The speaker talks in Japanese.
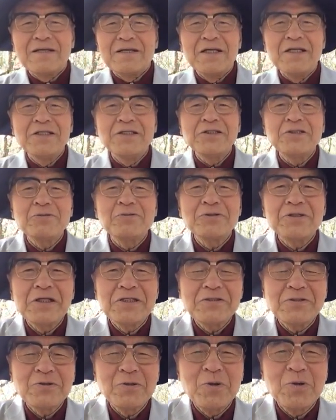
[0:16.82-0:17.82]
遠州
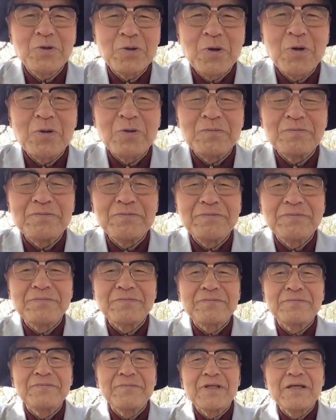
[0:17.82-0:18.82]
鉄道の
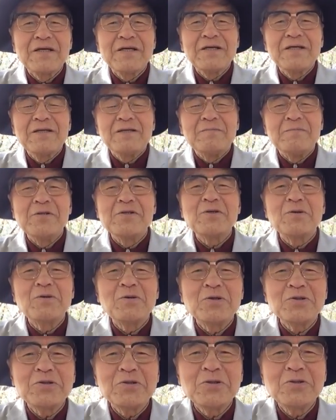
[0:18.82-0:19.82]
みそ
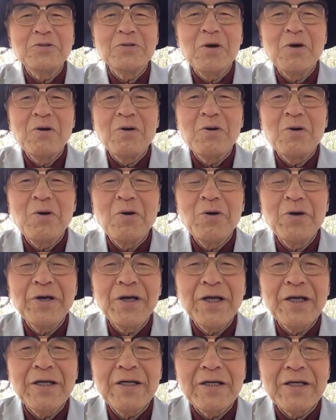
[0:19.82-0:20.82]
の中央公
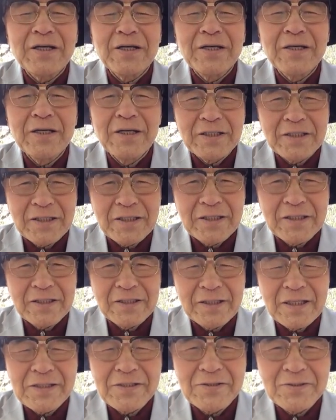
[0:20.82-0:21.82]
園駅
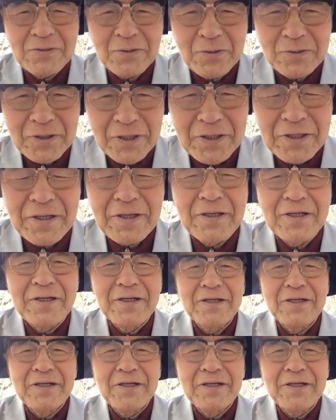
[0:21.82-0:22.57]
ですので